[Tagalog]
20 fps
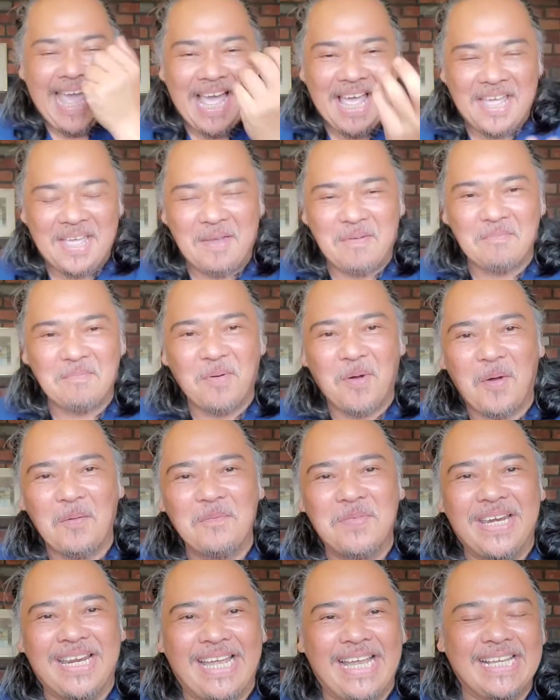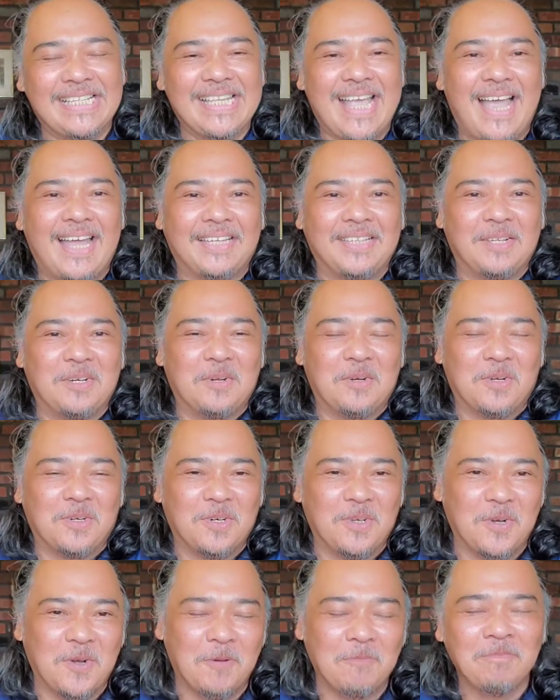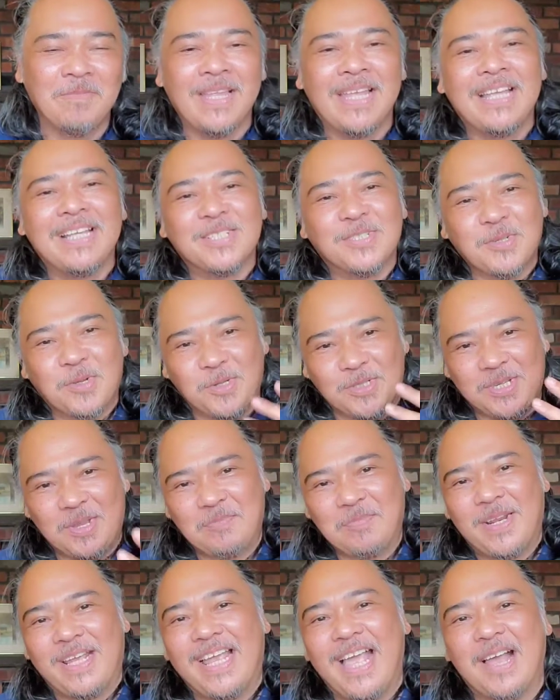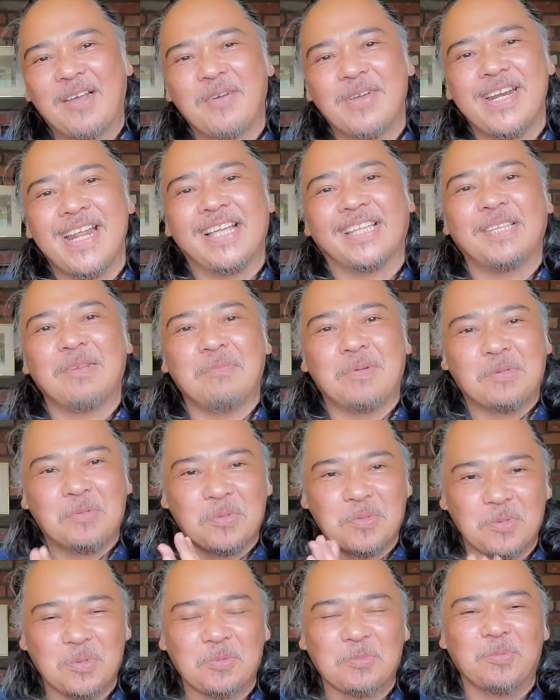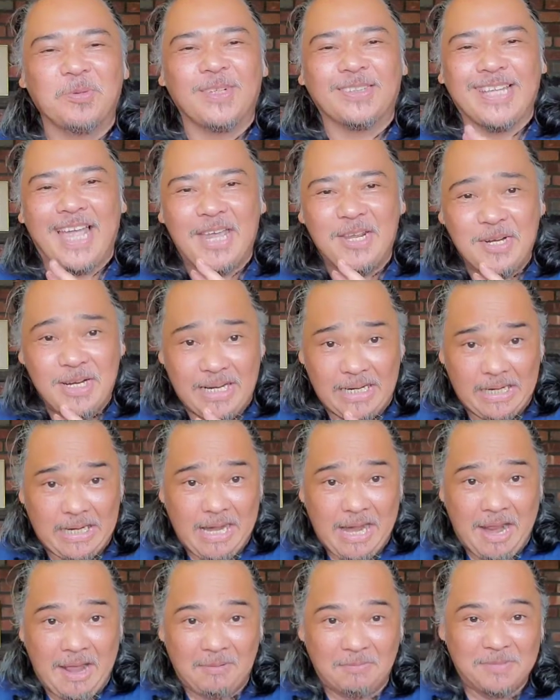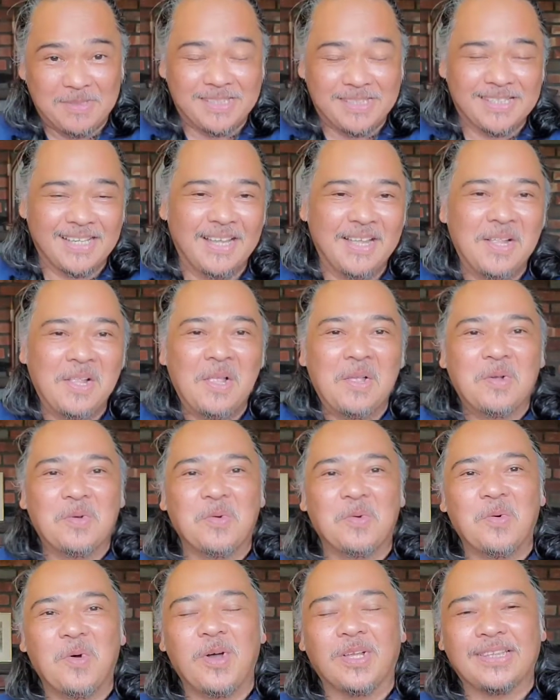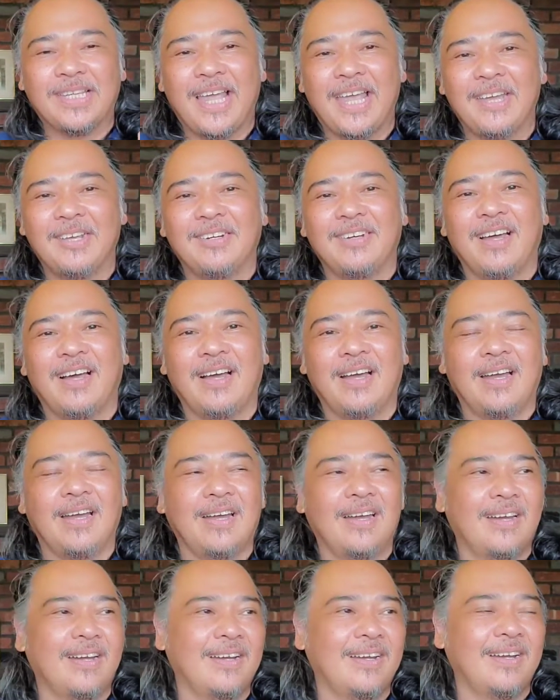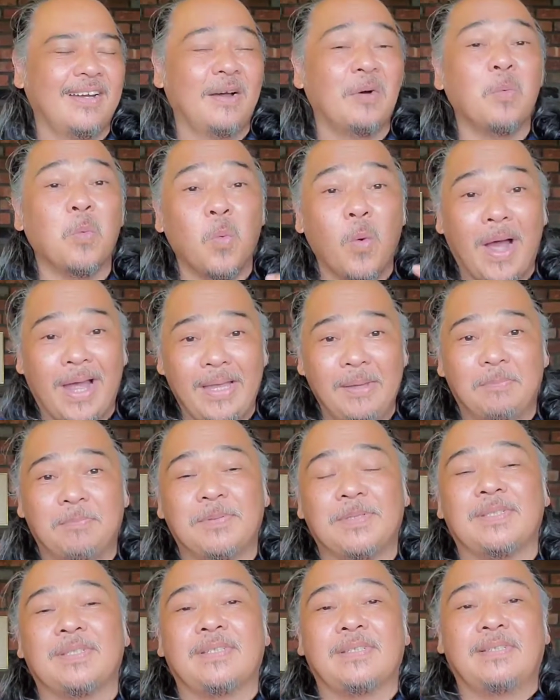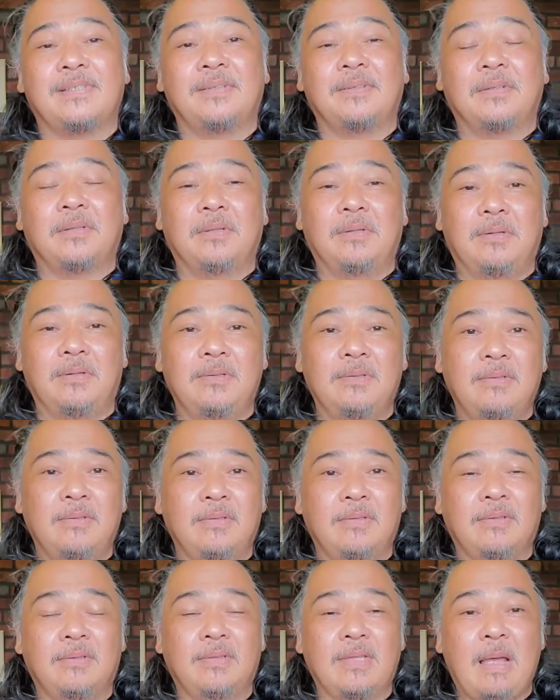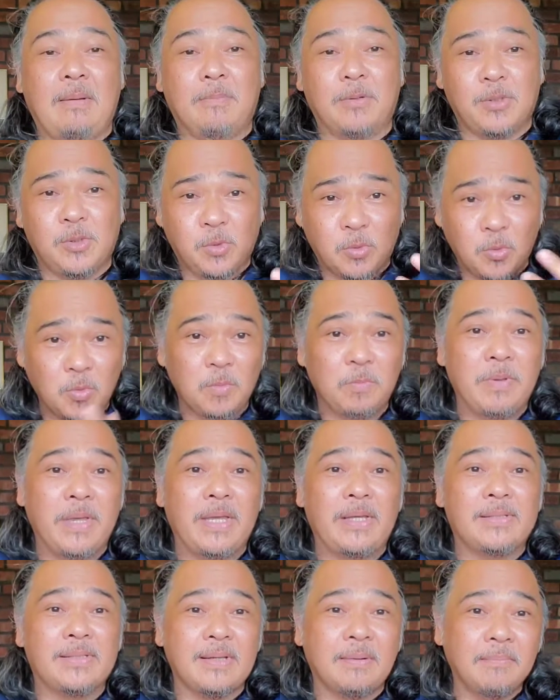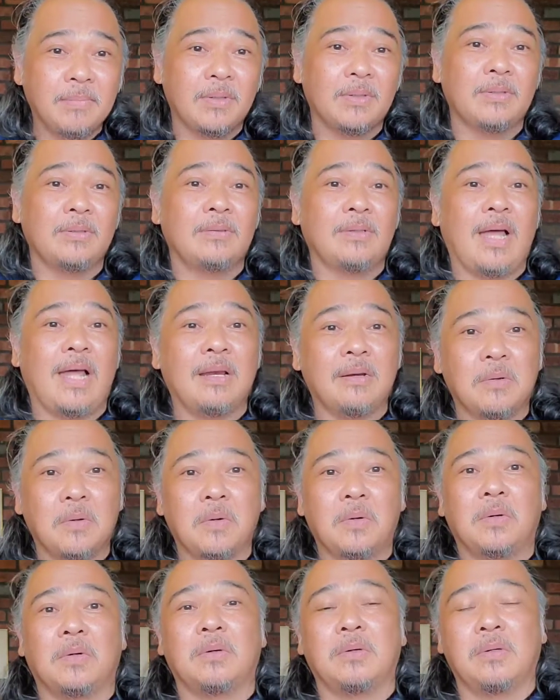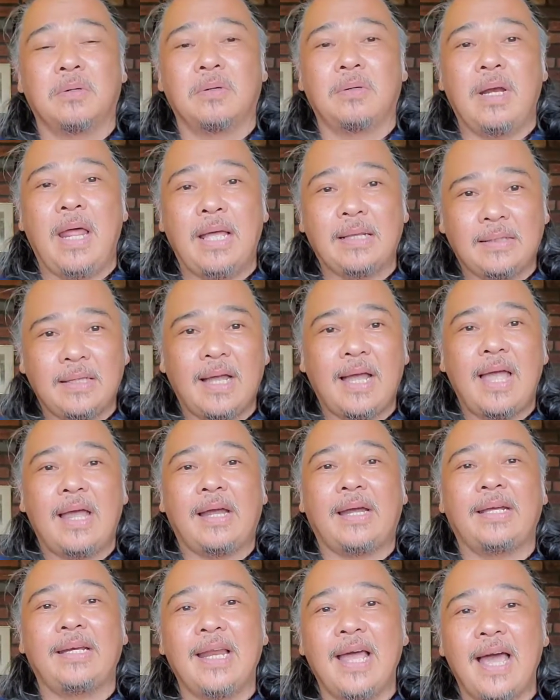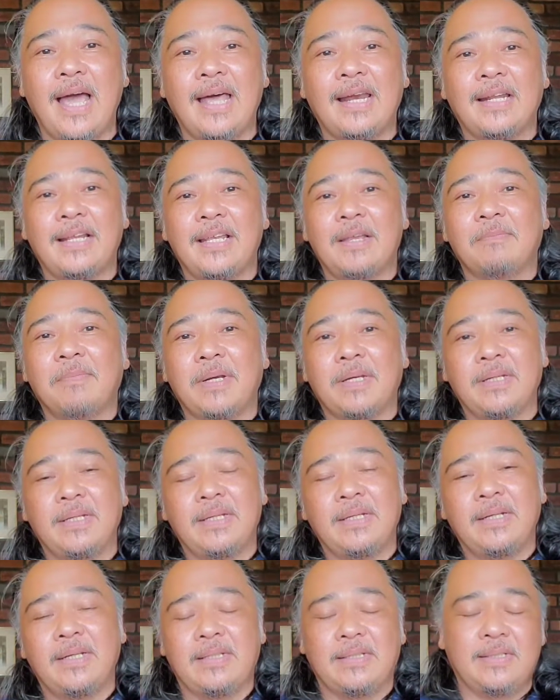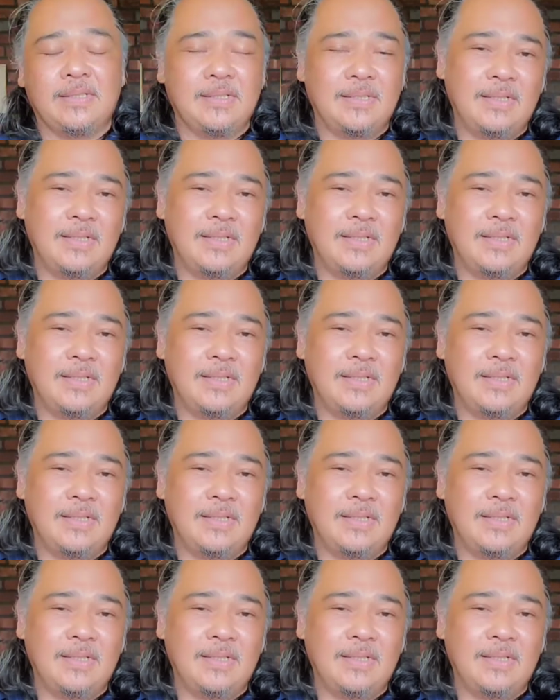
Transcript: Ayan po ang binigay sa akin ni Lolo. So, syempre, ang gagawin natin, magsusuot muna tayo ng gloves kukuha tayo ng uh, wipes, no? Tapos tubig, sabon, alcohol, lahat ng kakailanganin niya panlinis.